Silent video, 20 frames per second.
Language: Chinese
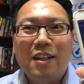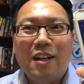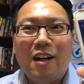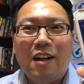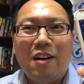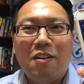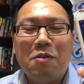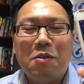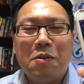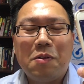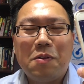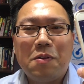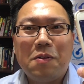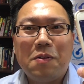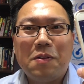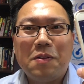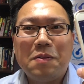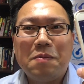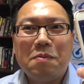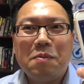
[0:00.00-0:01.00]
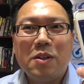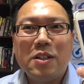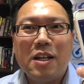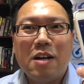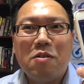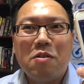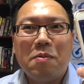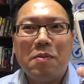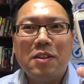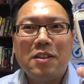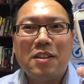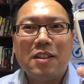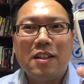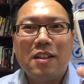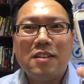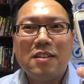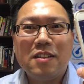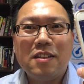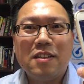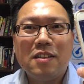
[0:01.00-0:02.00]
啊，我我目前我们只
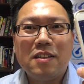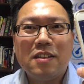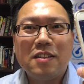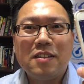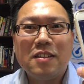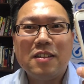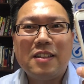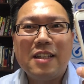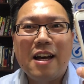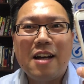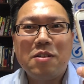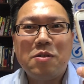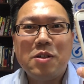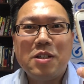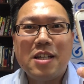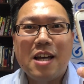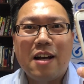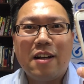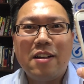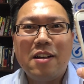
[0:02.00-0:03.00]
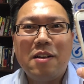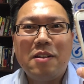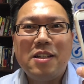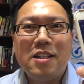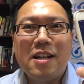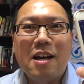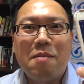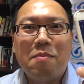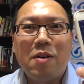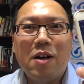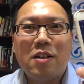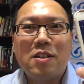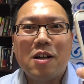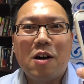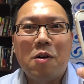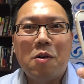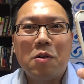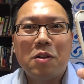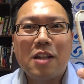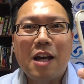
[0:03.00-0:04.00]
能是是这样去想，你也尽量不要
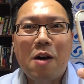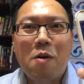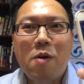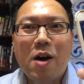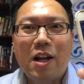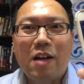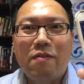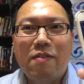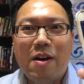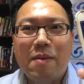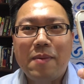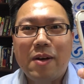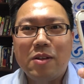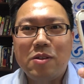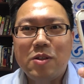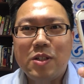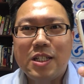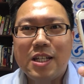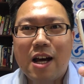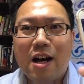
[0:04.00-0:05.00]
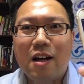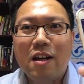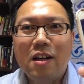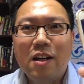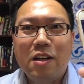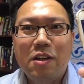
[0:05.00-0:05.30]
朝太坏的方面去想，